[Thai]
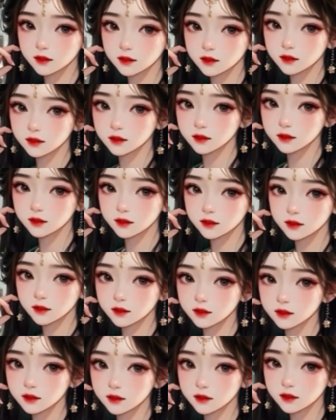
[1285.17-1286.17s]
ตอนนี้ดูเหมือน
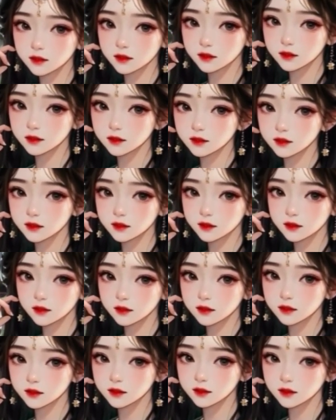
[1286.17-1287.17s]
ว่าพวกเขา
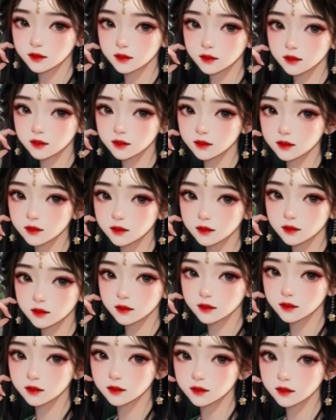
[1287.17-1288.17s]
มิใช่ไม่สามาร
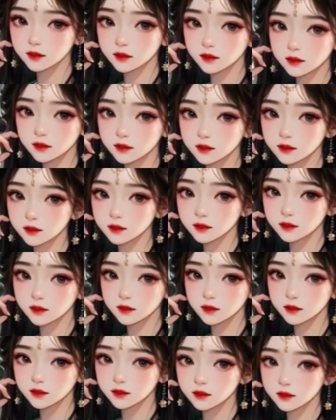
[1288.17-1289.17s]
ถทำลายค่ายกอนป้อง
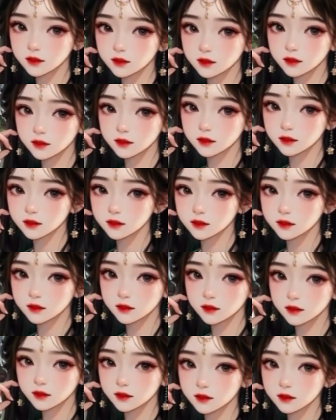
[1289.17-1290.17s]
ภูผา
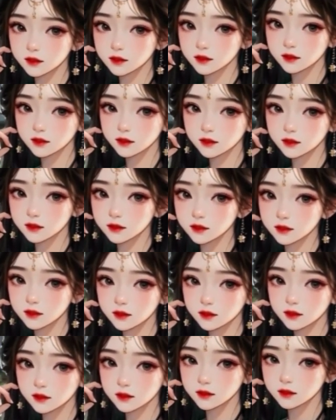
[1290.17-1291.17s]
แต่เป็นเพราะกำลังหวั่น
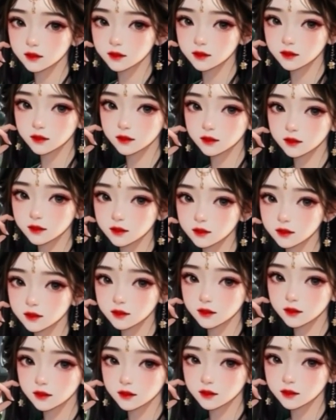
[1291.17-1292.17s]
เกรงอันใดบางอย่างอ
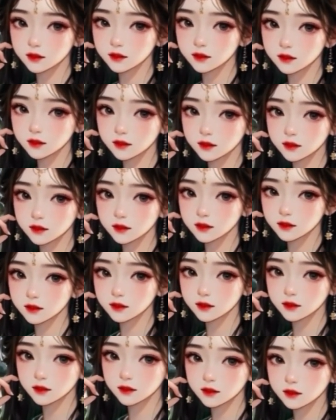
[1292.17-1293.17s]
ยู่
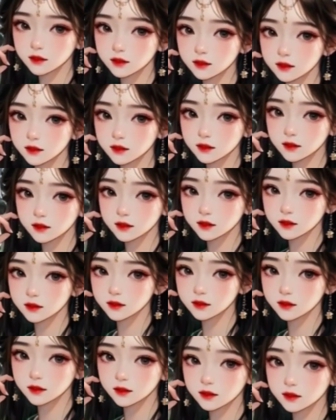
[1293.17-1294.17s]
ใช่แล้วทันเย่
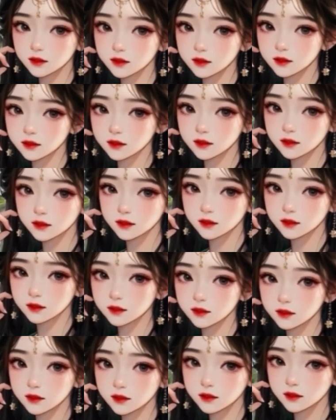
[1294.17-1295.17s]
ต้องเป็นทันเย่อย่าง
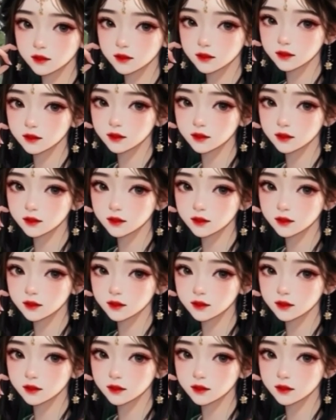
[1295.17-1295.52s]
แน่นอน